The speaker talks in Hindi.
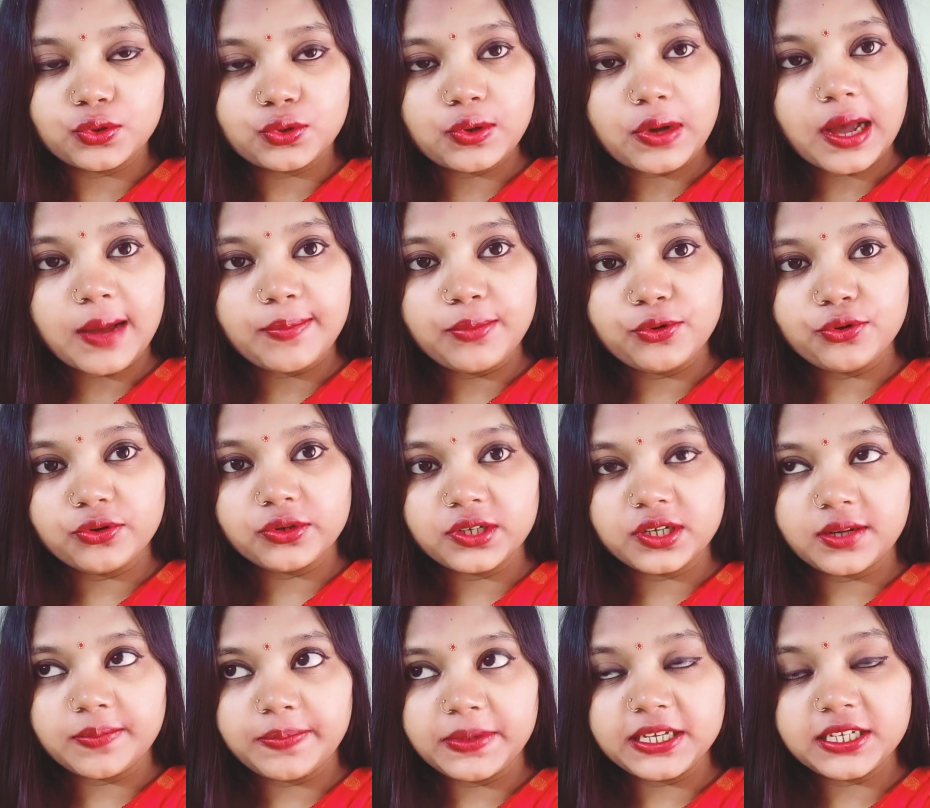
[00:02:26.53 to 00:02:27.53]
तो आप
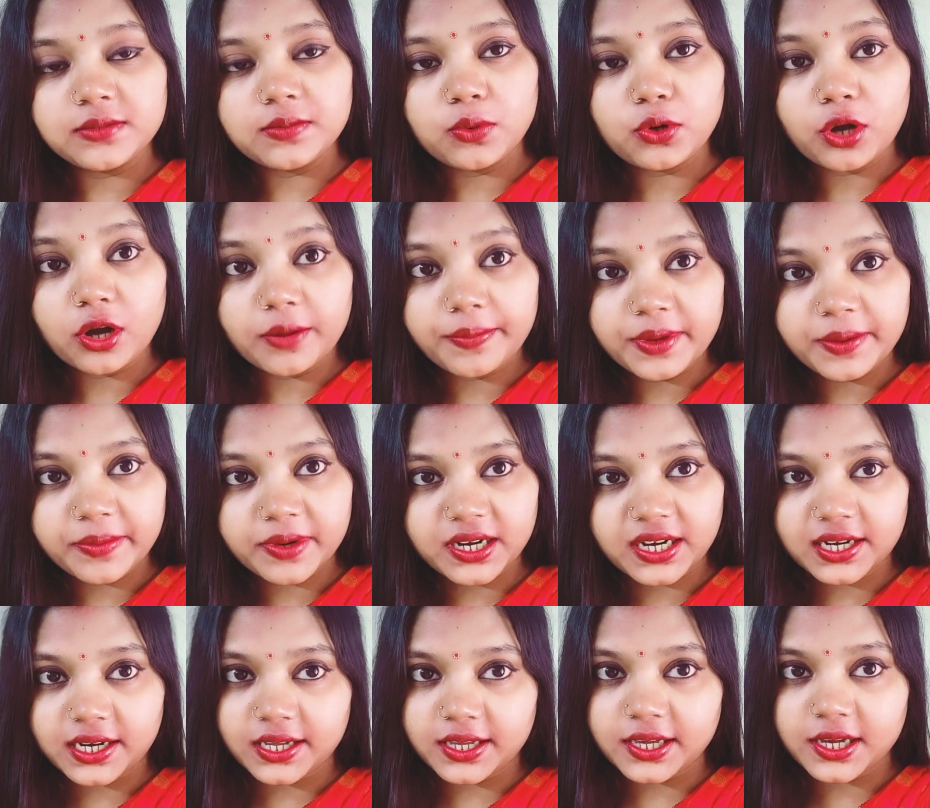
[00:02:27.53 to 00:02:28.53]
लोग प्लीज़ ब्लॉग में
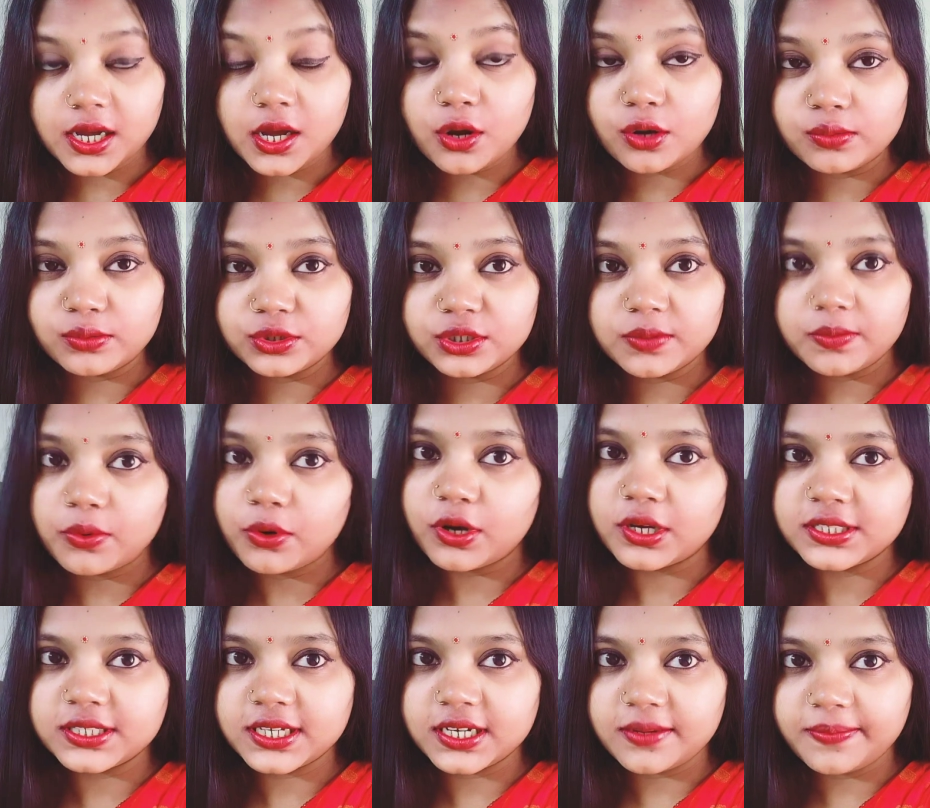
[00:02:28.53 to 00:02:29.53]
बने रहिएगा और मुझे
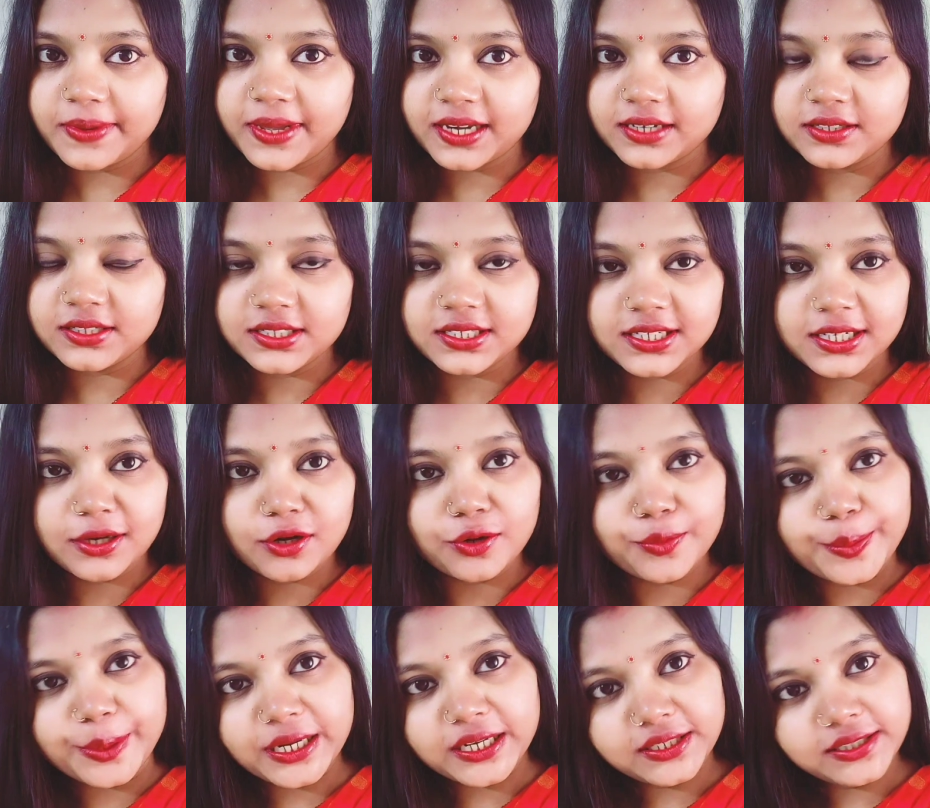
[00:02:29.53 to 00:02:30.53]
बहुत सारा प्यार
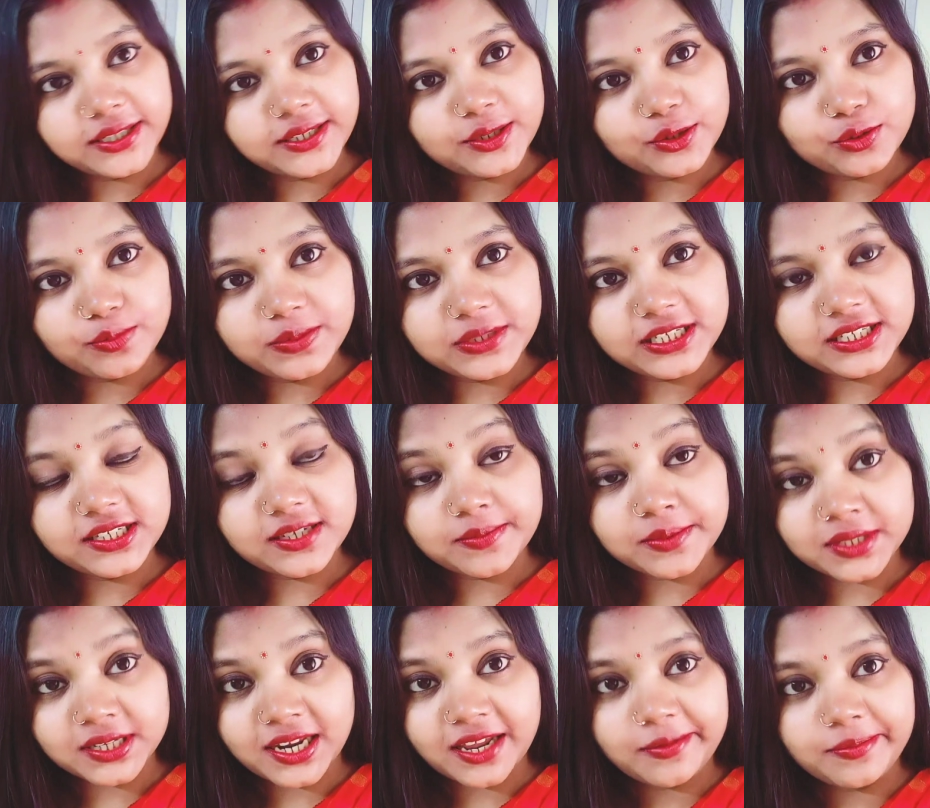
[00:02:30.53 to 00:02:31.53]
दीजिएगा और मेरे चैनल को प्लीज़
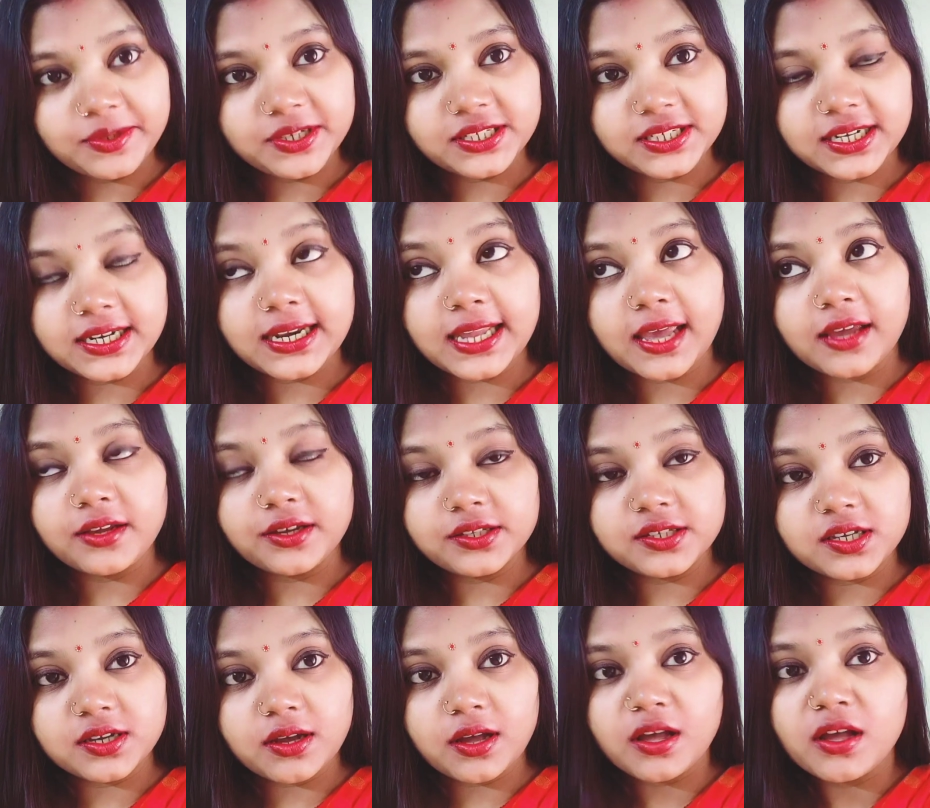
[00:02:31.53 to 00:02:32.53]
सब्सक्राइब कीजिएगा लाइक
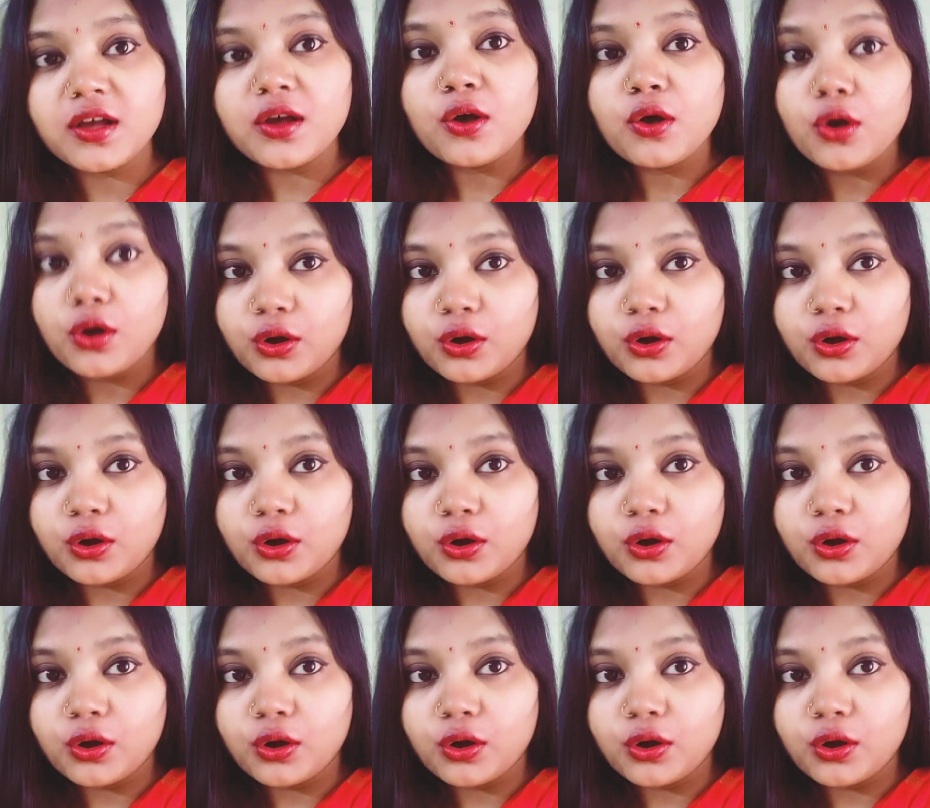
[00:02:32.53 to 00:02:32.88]
कीजिएगा